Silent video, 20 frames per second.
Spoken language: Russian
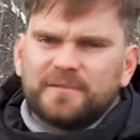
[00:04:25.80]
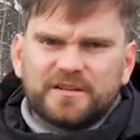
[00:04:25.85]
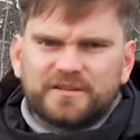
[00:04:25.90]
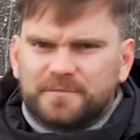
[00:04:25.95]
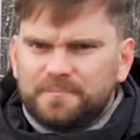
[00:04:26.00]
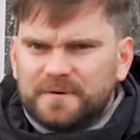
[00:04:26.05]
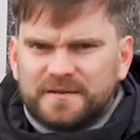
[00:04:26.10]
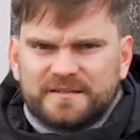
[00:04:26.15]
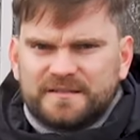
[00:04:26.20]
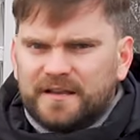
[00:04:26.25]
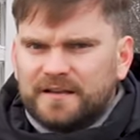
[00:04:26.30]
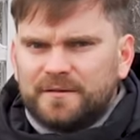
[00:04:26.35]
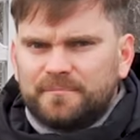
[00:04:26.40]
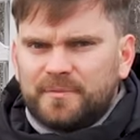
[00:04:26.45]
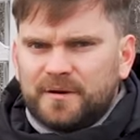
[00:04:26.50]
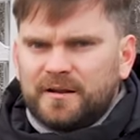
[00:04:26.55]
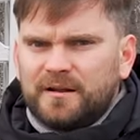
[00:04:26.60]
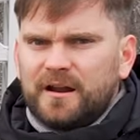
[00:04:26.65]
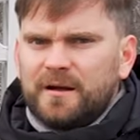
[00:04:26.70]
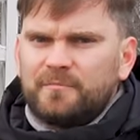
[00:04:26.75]
нам даже прислали
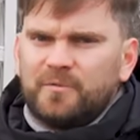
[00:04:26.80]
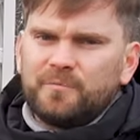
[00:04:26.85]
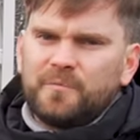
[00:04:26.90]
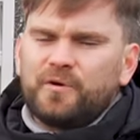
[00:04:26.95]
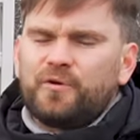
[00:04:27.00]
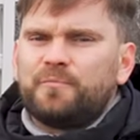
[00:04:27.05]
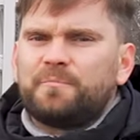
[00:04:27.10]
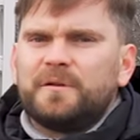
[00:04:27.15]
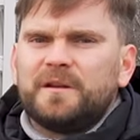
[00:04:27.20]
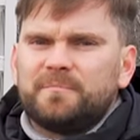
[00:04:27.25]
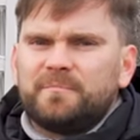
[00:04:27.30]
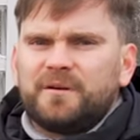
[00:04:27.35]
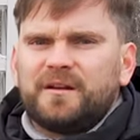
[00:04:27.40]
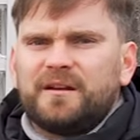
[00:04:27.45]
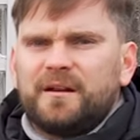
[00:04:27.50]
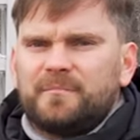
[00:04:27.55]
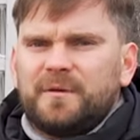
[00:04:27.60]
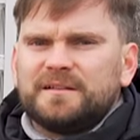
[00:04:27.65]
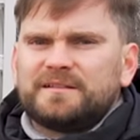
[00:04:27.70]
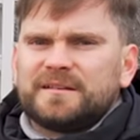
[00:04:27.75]
программу, мы купили
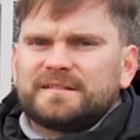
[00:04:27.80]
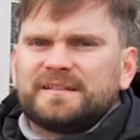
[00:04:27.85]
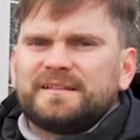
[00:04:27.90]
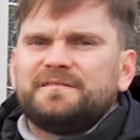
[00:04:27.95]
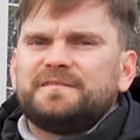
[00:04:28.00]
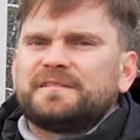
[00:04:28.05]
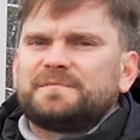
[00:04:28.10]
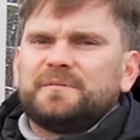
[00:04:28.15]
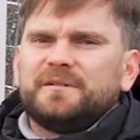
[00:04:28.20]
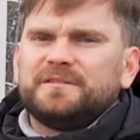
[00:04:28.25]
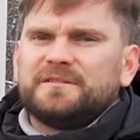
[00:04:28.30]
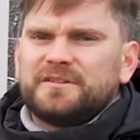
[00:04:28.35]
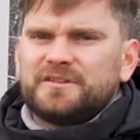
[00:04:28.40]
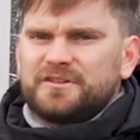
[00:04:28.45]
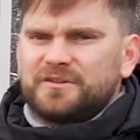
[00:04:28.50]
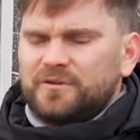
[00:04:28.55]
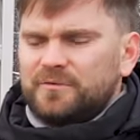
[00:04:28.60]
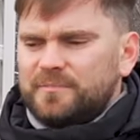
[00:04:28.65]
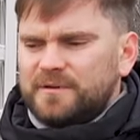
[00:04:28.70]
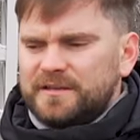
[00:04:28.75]
программатор за
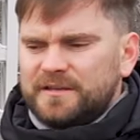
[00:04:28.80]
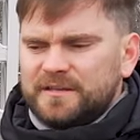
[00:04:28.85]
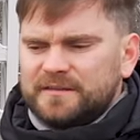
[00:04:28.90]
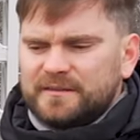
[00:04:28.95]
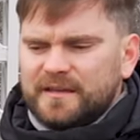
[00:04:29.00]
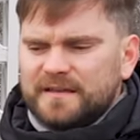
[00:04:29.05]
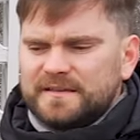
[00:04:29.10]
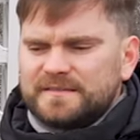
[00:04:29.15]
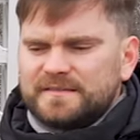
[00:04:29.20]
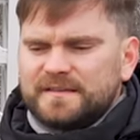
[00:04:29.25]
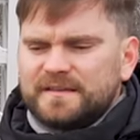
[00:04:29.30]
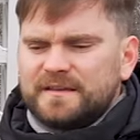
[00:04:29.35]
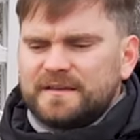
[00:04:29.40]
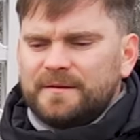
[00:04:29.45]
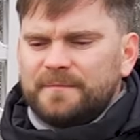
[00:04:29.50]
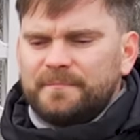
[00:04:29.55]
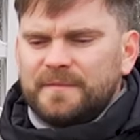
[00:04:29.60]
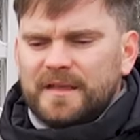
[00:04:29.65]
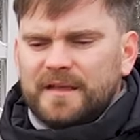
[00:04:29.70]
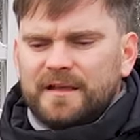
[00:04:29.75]
2500 рублей
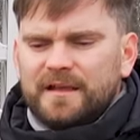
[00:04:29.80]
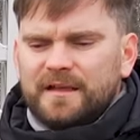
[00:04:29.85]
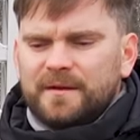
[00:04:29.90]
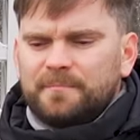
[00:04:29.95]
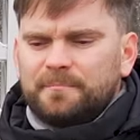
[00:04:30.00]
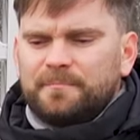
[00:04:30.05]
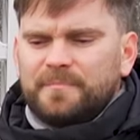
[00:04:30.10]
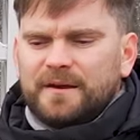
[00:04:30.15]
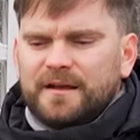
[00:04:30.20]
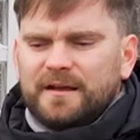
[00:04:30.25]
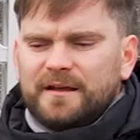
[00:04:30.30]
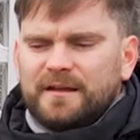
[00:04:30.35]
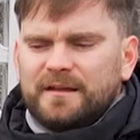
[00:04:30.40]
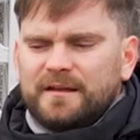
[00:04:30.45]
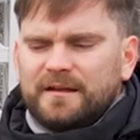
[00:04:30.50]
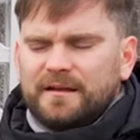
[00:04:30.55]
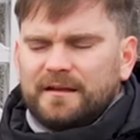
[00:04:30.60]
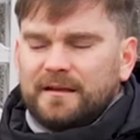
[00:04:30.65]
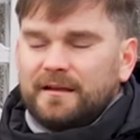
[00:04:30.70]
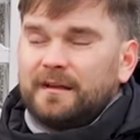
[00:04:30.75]
китайские МП,
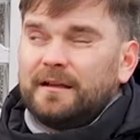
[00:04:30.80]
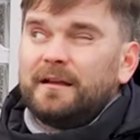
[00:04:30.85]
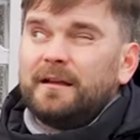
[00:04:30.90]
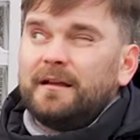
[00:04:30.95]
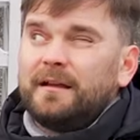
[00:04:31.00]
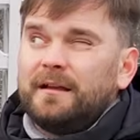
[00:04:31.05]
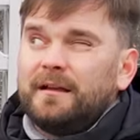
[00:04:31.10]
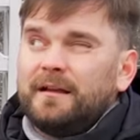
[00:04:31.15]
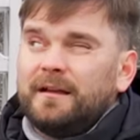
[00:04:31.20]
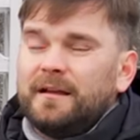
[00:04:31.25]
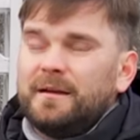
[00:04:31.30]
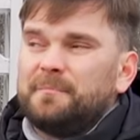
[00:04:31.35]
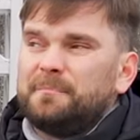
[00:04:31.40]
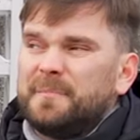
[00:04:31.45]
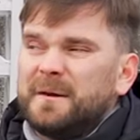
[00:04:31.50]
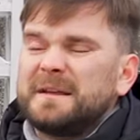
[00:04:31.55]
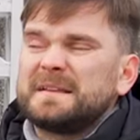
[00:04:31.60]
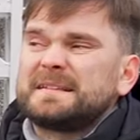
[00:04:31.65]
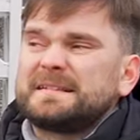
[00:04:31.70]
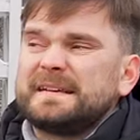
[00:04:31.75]

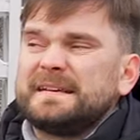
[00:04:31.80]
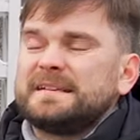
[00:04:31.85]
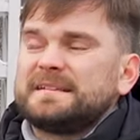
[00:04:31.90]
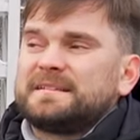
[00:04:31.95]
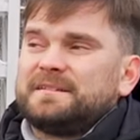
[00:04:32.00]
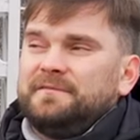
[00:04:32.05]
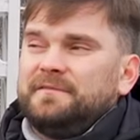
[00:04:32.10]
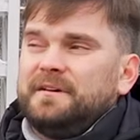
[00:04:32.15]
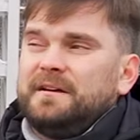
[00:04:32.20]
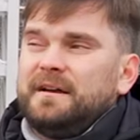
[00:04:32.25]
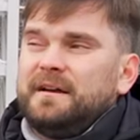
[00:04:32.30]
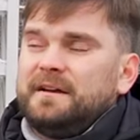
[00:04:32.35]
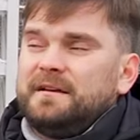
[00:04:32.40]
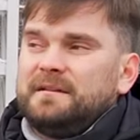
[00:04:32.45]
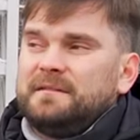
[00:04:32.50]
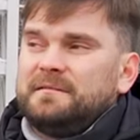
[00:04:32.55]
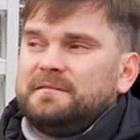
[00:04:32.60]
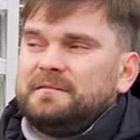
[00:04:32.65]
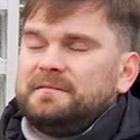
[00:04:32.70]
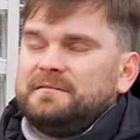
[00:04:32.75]
МПСС
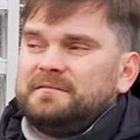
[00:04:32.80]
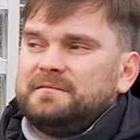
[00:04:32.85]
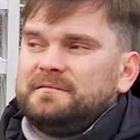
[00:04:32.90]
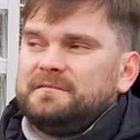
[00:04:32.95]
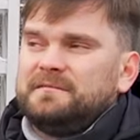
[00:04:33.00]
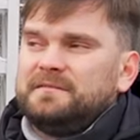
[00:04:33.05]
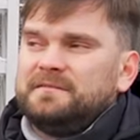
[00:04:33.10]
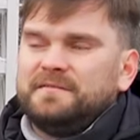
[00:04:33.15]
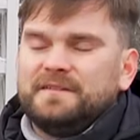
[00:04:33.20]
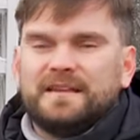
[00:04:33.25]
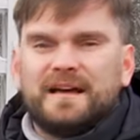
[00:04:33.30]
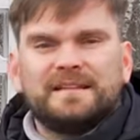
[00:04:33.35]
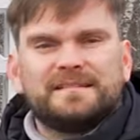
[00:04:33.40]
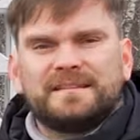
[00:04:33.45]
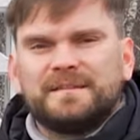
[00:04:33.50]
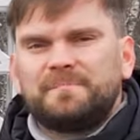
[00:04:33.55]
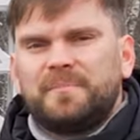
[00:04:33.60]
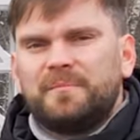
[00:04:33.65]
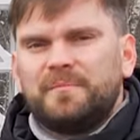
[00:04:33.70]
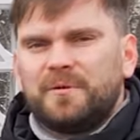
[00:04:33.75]
В
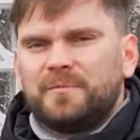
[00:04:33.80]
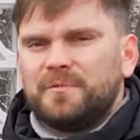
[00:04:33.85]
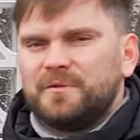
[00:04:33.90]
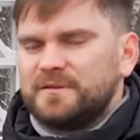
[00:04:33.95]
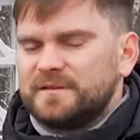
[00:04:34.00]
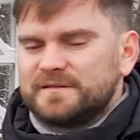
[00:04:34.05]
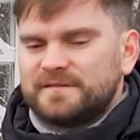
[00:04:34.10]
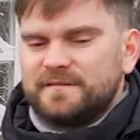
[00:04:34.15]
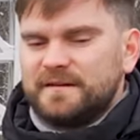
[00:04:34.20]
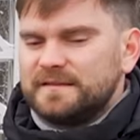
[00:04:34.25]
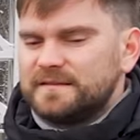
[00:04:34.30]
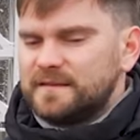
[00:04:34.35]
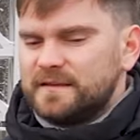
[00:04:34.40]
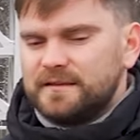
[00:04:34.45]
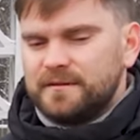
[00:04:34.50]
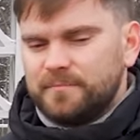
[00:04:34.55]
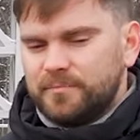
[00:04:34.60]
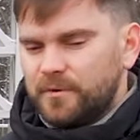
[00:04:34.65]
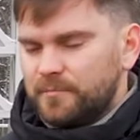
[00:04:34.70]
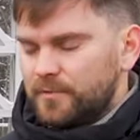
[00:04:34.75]
12, по-моему, он называется,
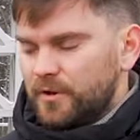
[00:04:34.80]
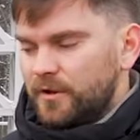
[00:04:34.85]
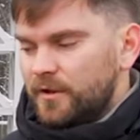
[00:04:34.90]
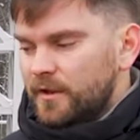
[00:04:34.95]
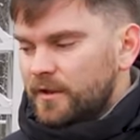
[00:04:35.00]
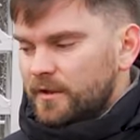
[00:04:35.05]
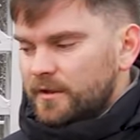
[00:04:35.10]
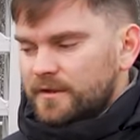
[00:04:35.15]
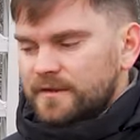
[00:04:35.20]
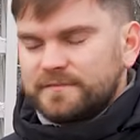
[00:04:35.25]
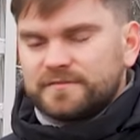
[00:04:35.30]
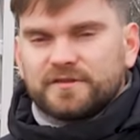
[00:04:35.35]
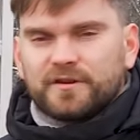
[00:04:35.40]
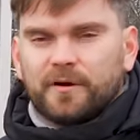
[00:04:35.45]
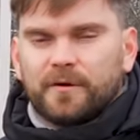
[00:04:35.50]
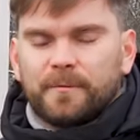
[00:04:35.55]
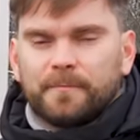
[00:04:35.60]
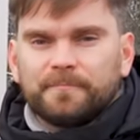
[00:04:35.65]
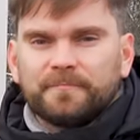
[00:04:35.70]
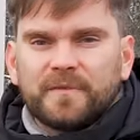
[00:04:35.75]
я не помню. И
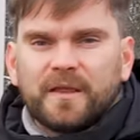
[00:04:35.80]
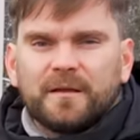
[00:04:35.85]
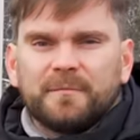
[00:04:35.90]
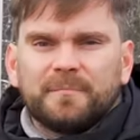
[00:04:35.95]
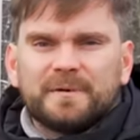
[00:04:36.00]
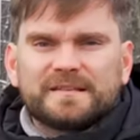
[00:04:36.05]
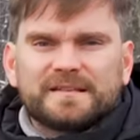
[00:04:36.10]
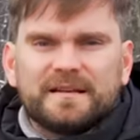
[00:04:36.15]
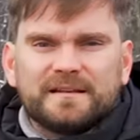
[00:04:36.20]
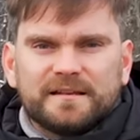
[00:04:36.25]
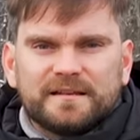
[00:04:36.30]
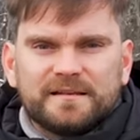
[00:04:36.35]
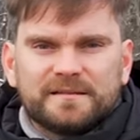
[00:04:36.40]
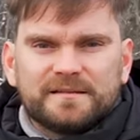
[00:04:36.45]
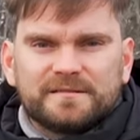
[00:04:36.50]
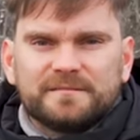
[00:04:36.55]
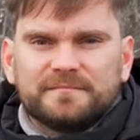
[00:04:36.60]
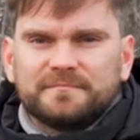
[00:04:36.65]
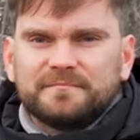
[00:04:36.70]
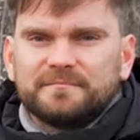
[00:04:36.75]
все, мы
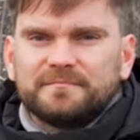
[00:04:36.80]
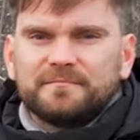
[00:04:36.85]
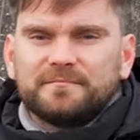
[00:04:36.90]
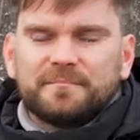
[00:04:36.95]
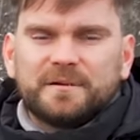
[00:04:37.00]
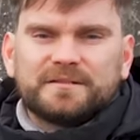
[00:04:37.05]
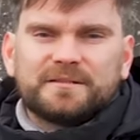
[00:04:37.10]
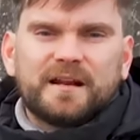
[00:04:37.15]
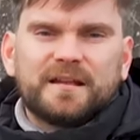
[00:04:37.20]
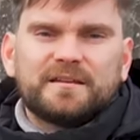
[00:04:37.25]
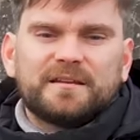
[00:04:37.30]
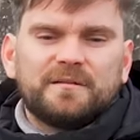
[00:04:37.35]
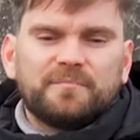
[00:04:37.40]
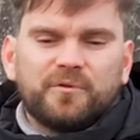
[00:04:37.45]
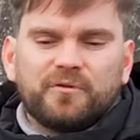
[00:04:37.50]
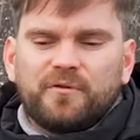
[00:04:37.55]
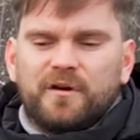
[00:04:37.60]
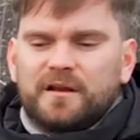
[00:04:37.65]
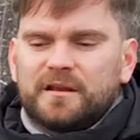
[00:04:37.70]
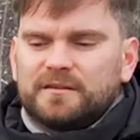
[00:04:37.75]
залились, потратили
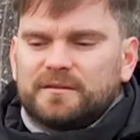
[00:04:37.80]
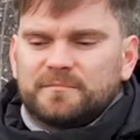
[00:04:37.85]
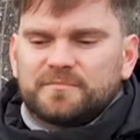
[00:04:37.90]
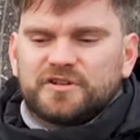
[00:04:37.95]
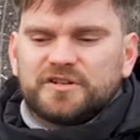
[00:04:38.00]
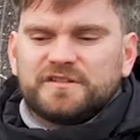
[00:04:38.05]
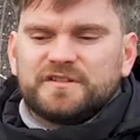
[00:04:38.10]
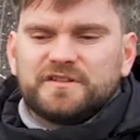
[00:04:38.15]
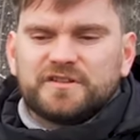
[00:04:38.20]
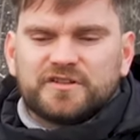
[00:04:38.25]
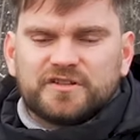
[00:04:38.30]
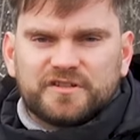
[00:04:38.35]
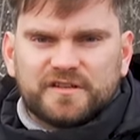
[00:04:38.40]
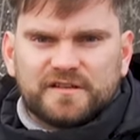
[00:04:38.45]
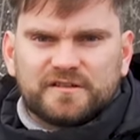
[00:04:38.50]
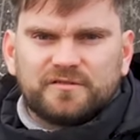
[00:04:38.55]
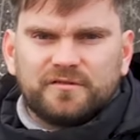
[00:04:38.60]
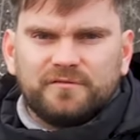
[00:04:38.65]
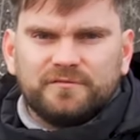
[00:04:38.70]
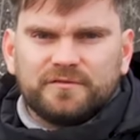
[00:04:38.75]
буквально там 6 тысяч
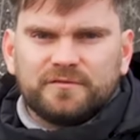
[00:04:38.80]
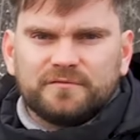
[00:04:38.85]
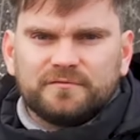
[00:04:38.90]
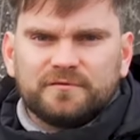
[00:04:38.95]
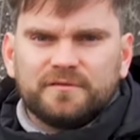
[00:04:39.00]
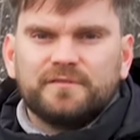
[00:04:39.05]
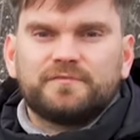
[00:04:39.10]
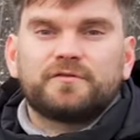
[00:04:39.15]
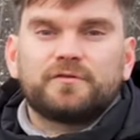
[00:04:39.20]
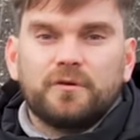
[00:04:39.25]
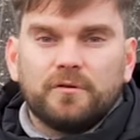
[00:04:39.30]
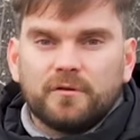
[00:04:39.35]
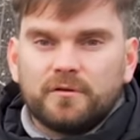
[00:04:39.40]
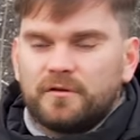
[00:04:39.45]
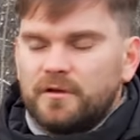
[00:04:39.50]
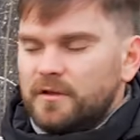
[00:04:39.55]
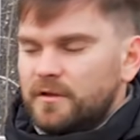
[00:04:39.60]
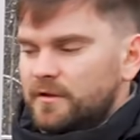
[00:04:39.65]
за софт, и все.